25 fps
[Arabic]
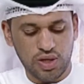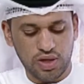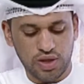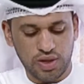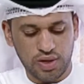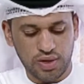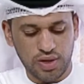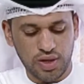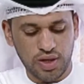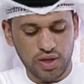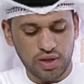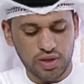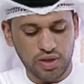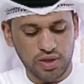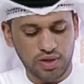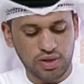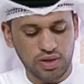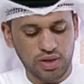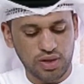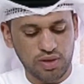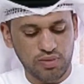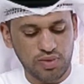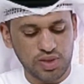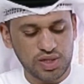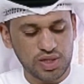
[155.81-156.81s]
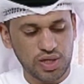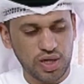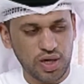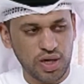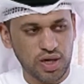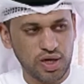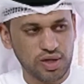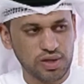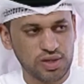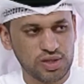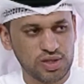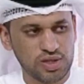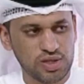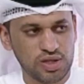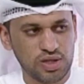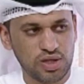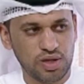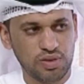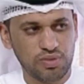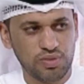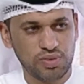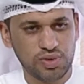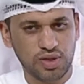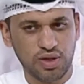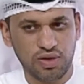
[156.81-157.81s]
كذلك عندنا المسرح هذه
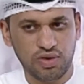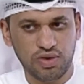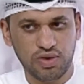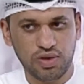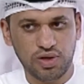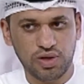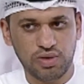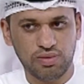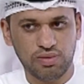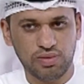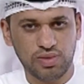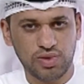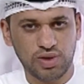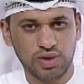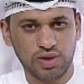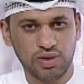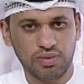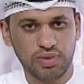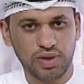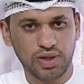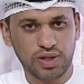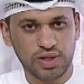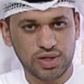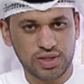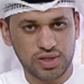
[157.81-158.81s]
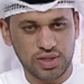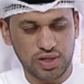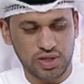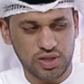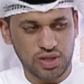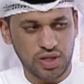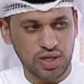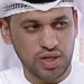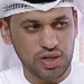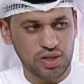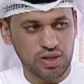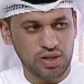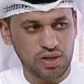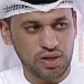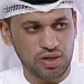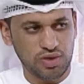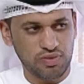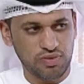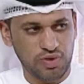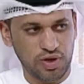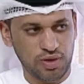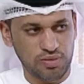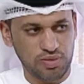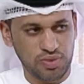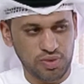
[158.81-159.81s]
السنة بتنظيم آه، مركز سجايا
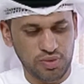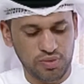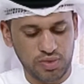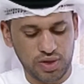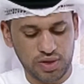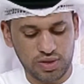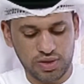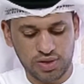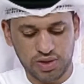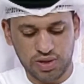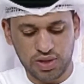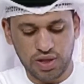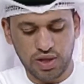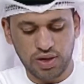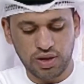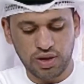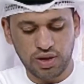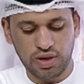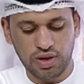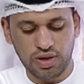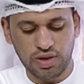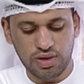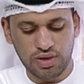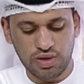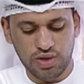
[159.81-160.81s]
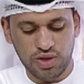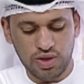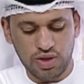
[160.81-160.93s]
للأطفال بإمارة الشارقة